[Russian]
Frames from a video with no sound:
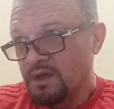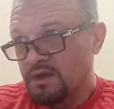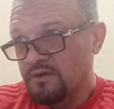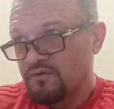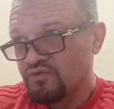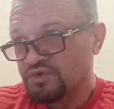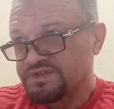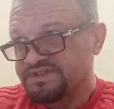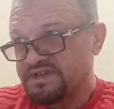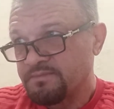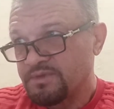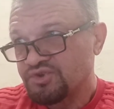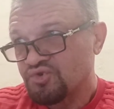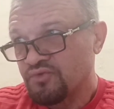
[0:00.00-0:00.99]
Вот,
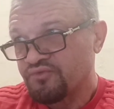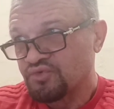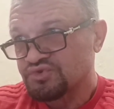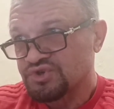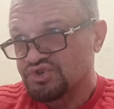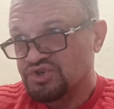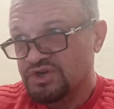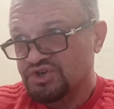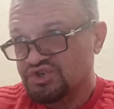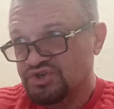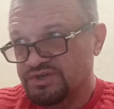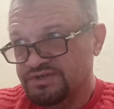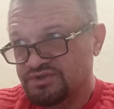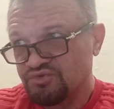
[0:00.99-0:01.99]
7 очков у США
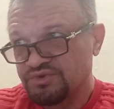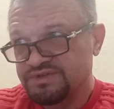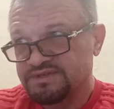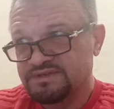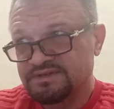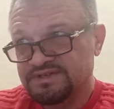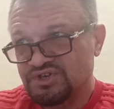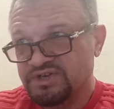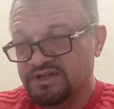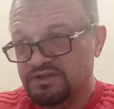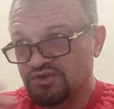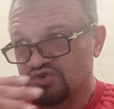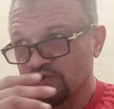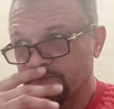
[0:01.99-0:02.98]
6. То есть США
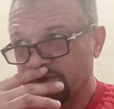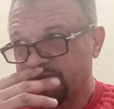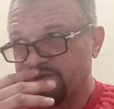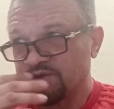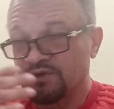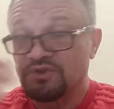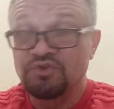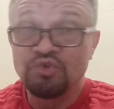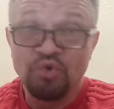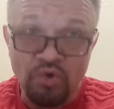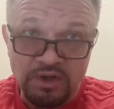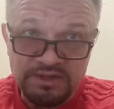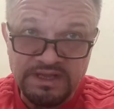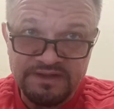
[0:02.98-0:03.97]
должно подвинуть.
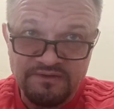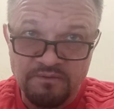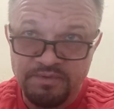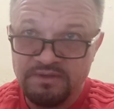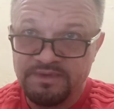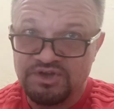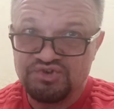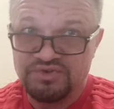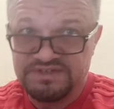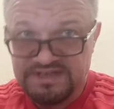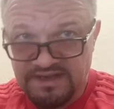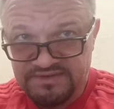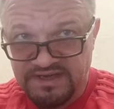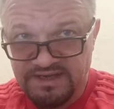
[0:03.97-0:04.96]
Но Латвия понимает, что
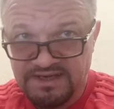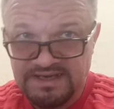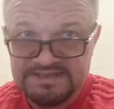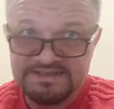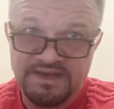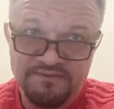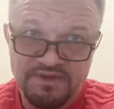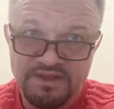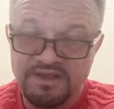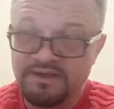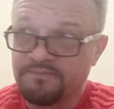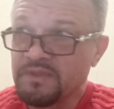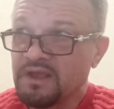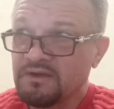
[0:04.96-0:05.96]
завтра игра с
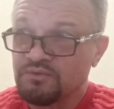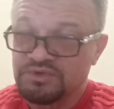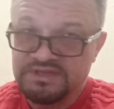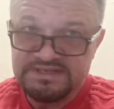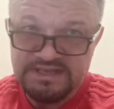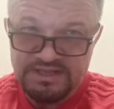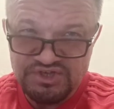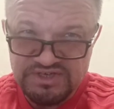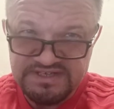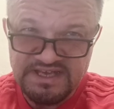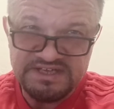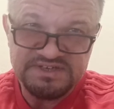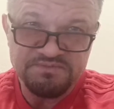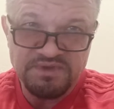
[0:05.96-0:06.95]
Норвегией. Вот если они сейчас
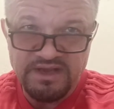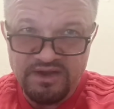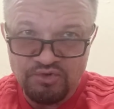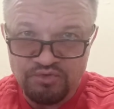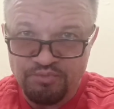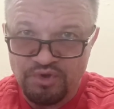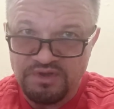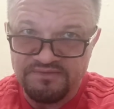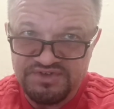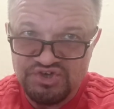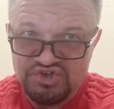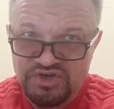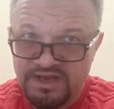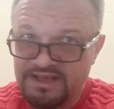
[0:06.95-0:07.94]
косьми лягут против
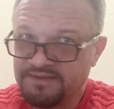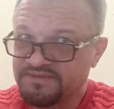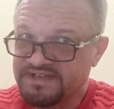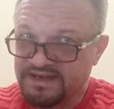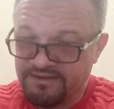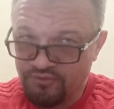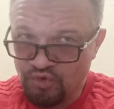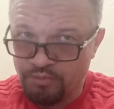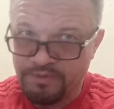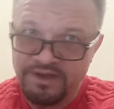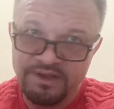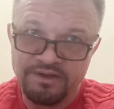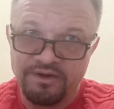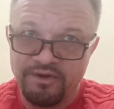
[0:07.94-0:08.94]
США и все равно
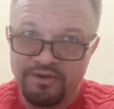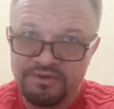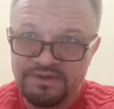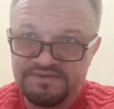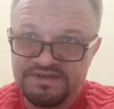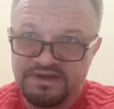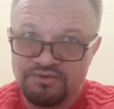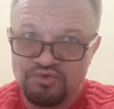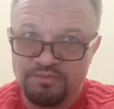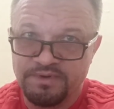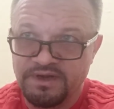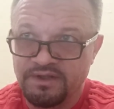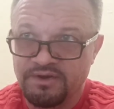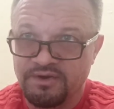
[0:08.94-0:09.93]
проиграют, и все равно
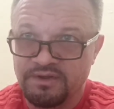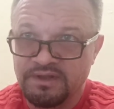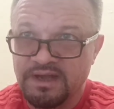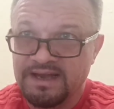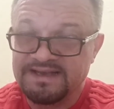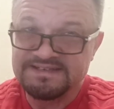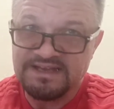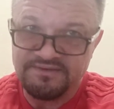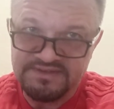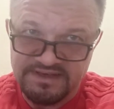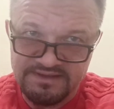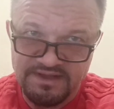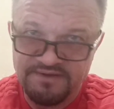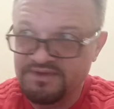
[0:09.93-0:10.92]
проиграют. А
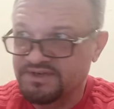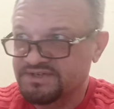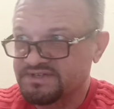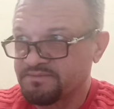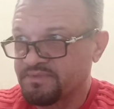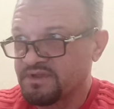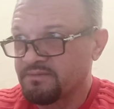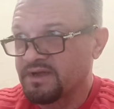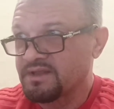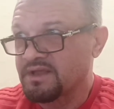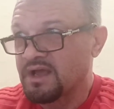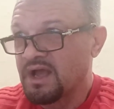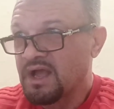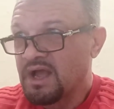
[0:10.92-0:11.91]
завтра норвежцы,
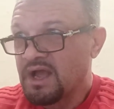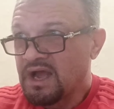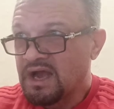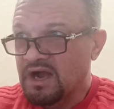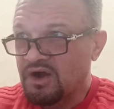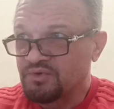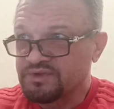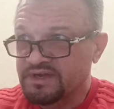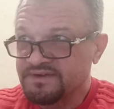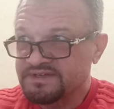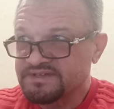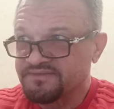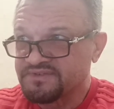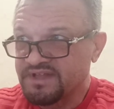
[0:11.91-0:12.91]
понимаете? А у
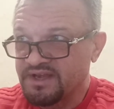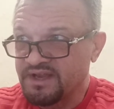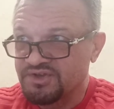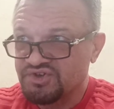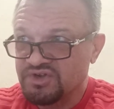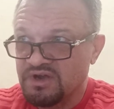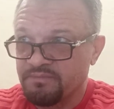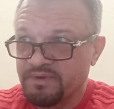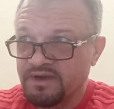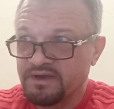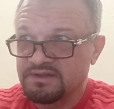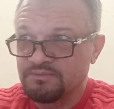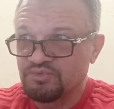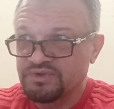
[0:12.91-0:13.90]
норвежцев 3 очка,
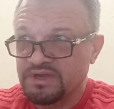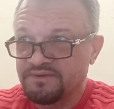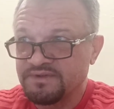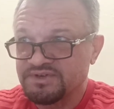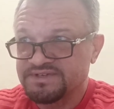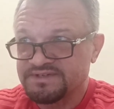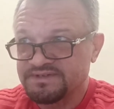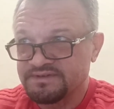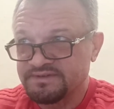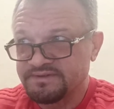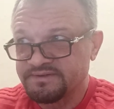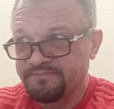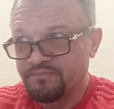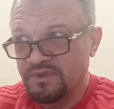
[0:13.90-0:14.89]
поэтому
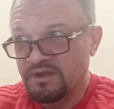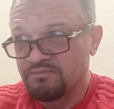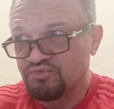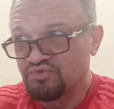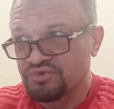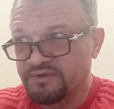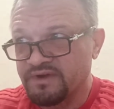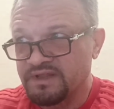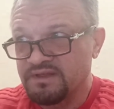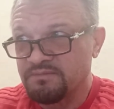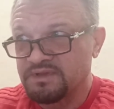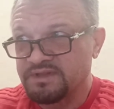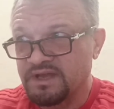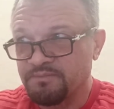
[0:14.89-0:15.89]
норвежцы будут рвать и
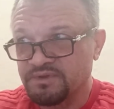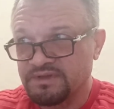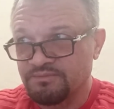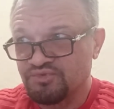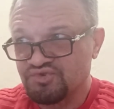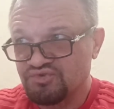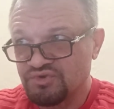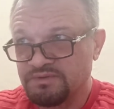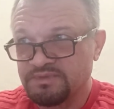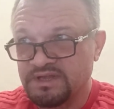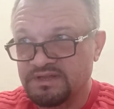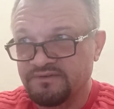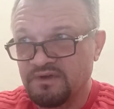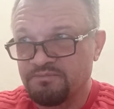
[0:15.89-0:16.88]
метать, потому что им
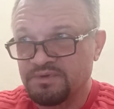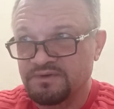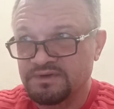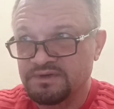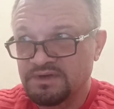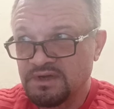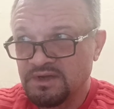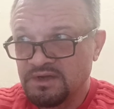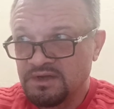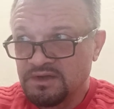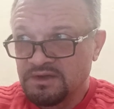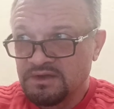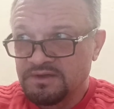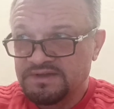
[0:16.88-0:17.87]
надо, во-первых,
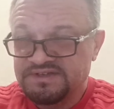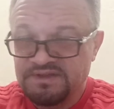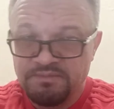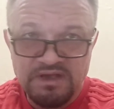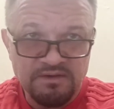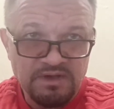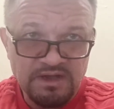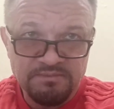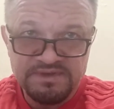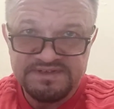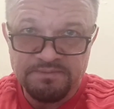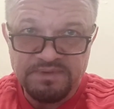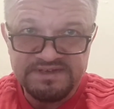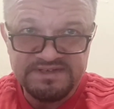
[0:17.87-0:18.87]
себя
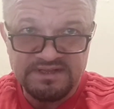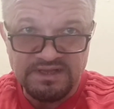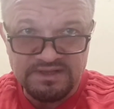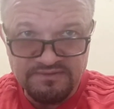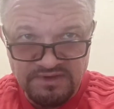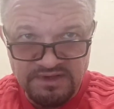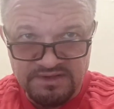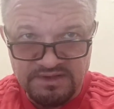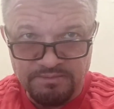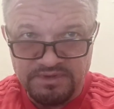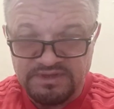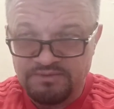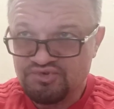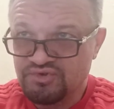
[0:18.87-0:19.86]
обезопасить от вылета,
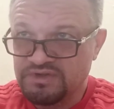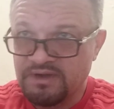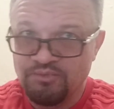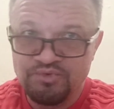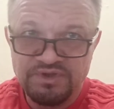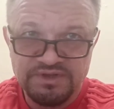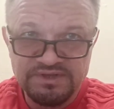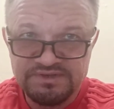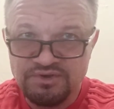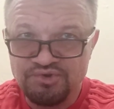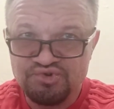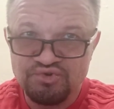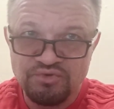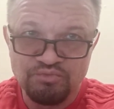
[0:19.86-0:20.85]
потому что там у них не
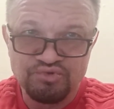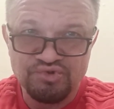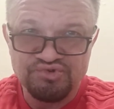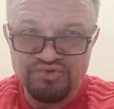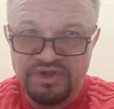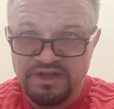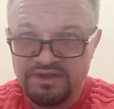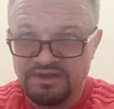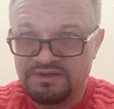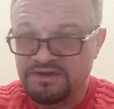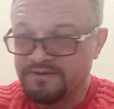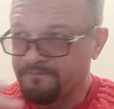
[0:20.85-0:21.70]
исключено будут еще какие-то